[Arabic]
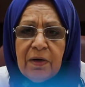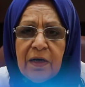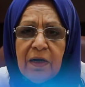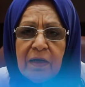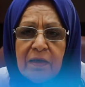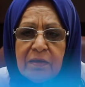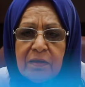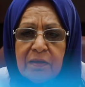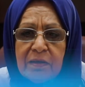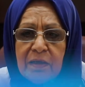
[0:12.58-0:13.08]
من
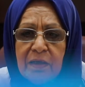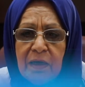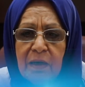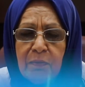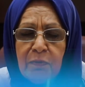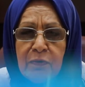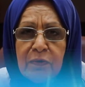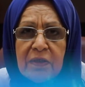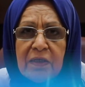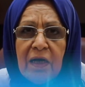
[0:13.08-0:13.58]
الناس
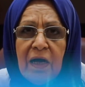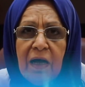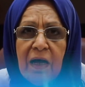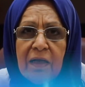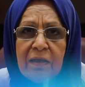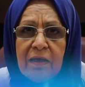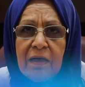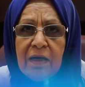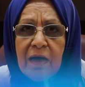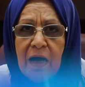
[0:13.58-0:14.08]
ينامون
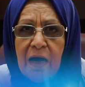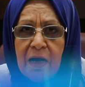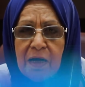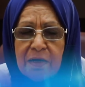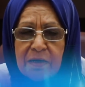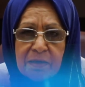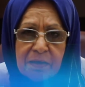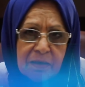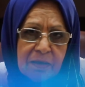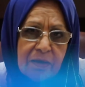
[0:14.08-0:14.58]
ساعات
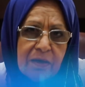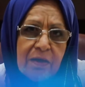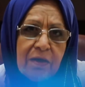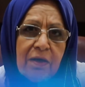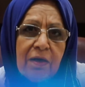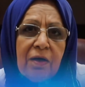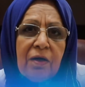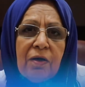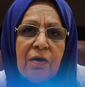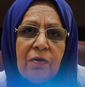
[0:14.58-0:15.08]
النهار
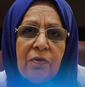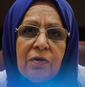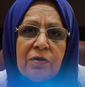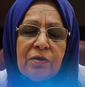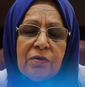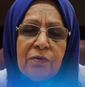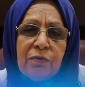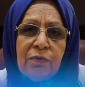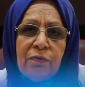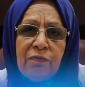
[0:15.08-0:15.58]

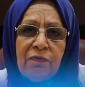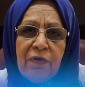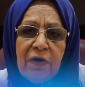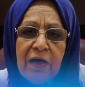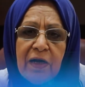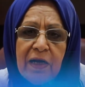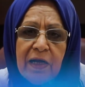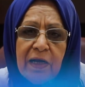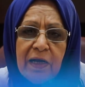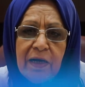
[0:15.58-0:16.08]
ويسهرون في
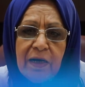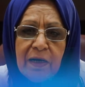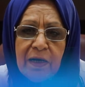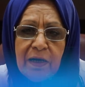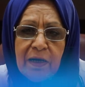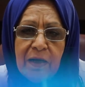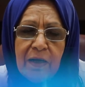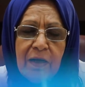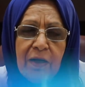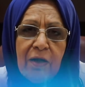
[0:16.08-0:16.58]
الليل
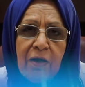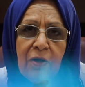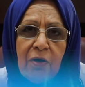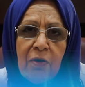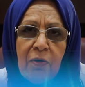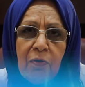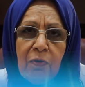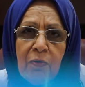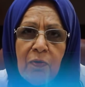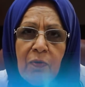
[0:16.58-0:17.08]

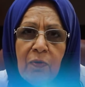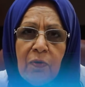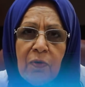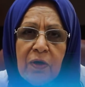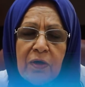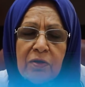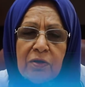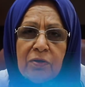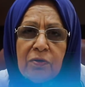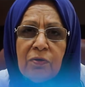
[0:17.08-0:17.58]

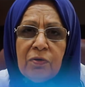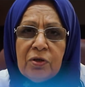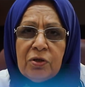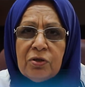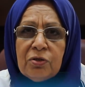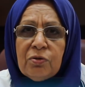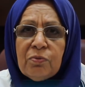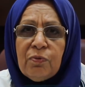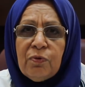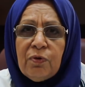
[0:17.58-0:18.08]
وينسون
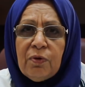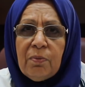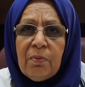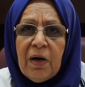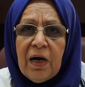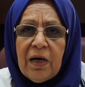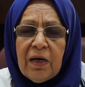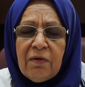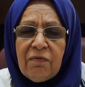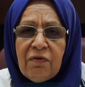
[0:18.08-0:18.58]
يشربون
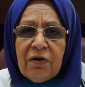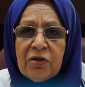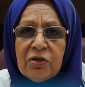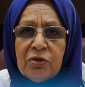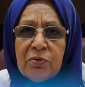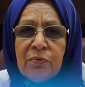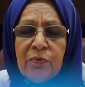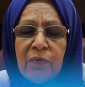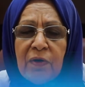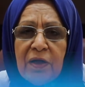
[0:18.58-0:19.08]
ماي
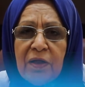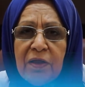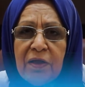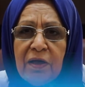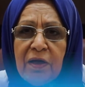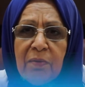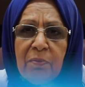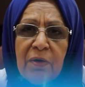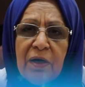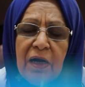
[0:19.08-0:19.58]
فيشربون
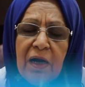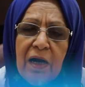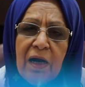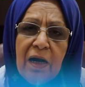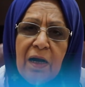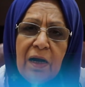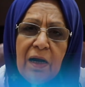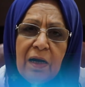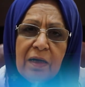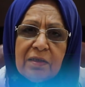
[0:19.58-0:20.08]
كثير
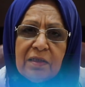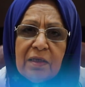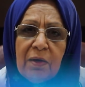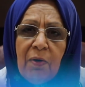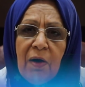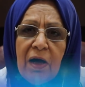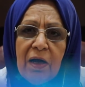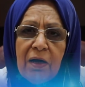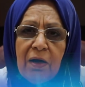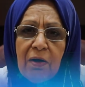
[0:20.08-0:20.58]
من
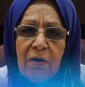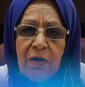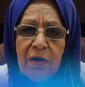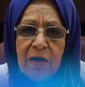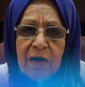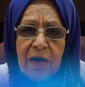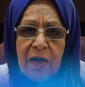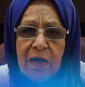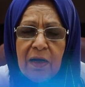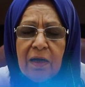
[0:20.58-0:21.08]
السوائل
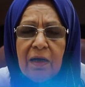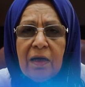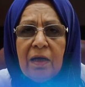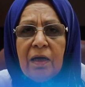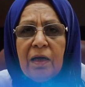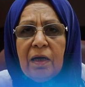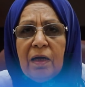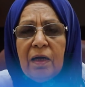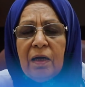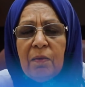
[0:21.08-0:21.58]
الأخرى
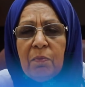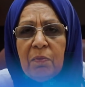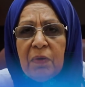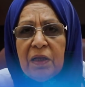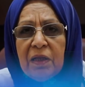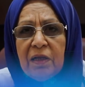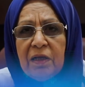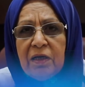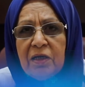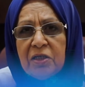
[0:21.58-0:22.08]

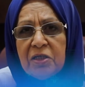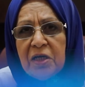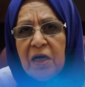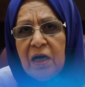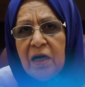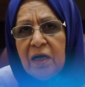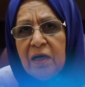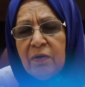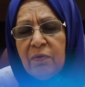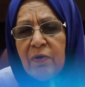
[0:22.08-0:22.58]
مثل
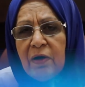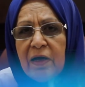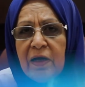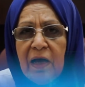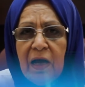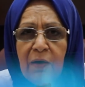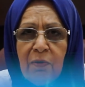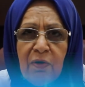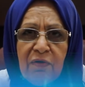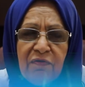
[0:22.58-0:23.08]
الشاي
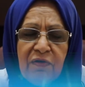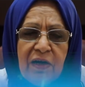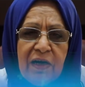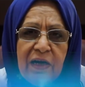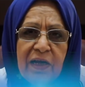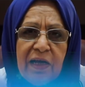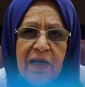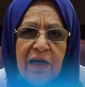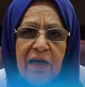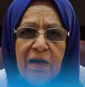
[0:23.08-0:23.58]
والقهوة في
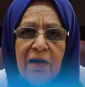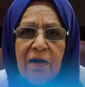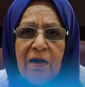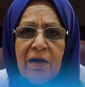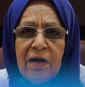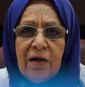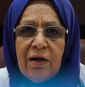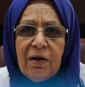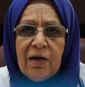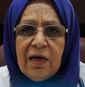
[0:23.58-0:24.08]
الليل
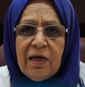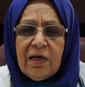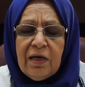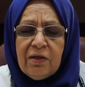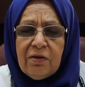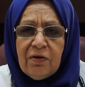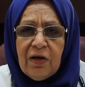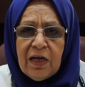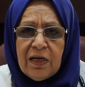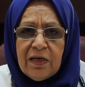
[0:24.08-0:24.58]
اللي
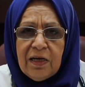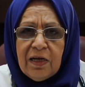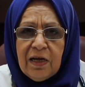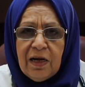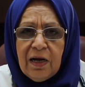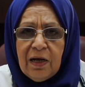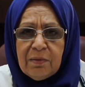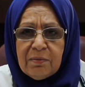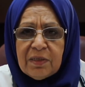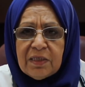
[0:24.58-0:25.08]
هي
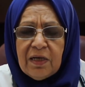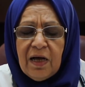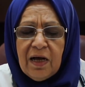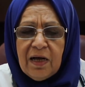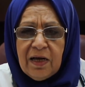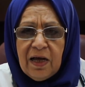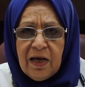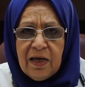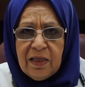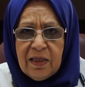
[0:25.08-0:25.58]
تؤدي إلى
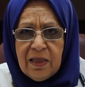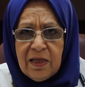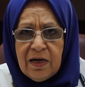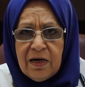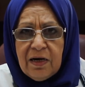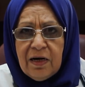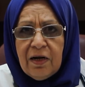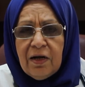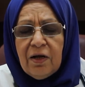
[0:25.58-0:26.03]
إمساك أكثر